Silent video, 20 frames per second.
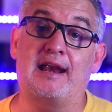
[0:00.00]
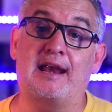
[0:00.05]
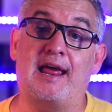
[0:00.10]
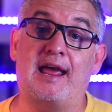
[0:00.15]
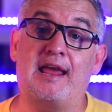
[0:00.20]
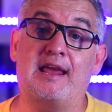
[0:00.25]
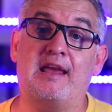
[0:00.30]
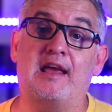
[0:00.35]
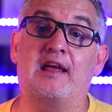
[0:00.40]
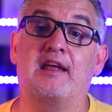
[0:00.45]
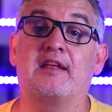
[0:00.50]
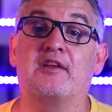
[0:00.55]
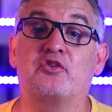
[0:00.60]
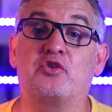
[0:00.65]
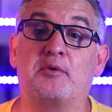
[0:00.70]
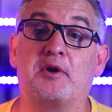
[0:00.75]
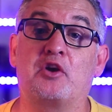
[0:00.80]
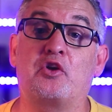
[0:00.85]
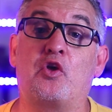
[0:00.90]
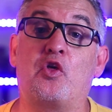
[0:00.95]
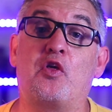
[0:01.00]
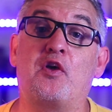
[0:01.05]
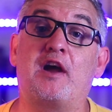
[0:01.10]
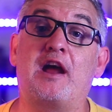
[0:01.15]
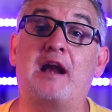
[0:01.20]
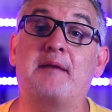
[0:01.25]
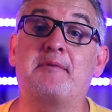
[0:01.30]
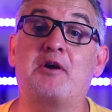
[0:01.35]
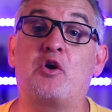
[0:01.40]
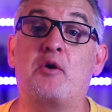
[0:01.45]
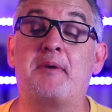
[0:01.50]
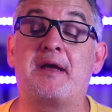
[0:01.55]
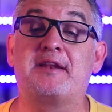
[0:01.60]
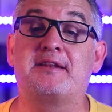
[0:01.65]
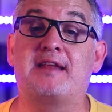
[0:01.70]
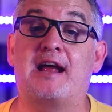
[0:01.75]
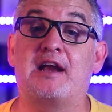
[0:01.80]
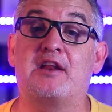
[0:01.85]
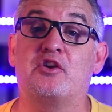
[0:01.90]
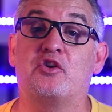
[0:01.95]
like, sobre todo dejarme
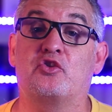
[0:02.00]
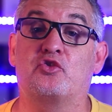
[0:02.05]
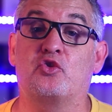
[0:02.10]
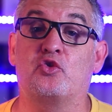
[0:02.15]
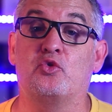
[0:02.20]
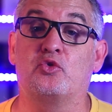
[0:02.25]
comentarios.